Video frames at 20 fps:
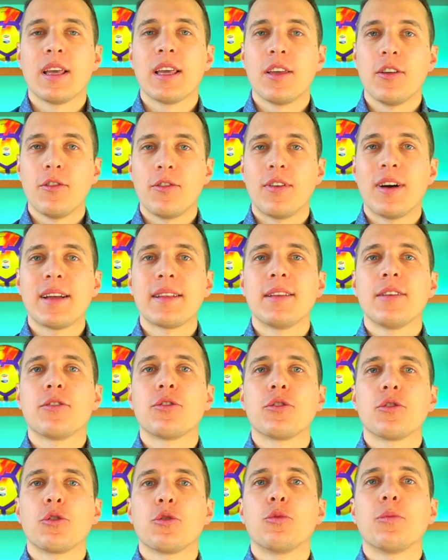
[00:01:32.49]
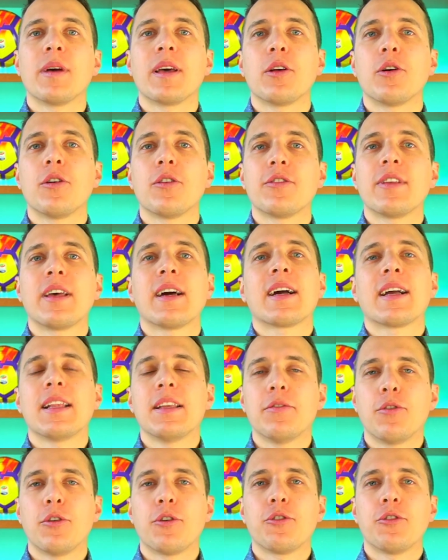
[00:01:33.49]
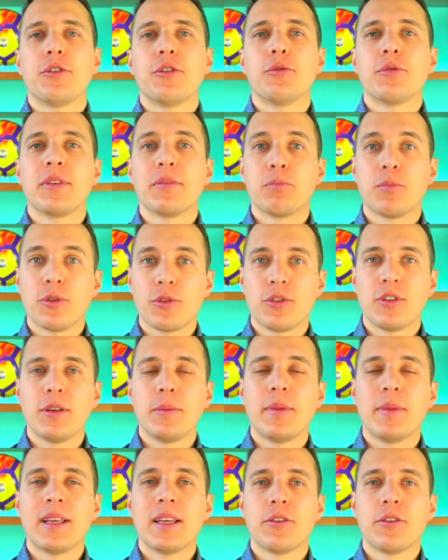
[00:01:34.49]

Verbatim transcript: Infatti sono numerose anche le voci di un possibile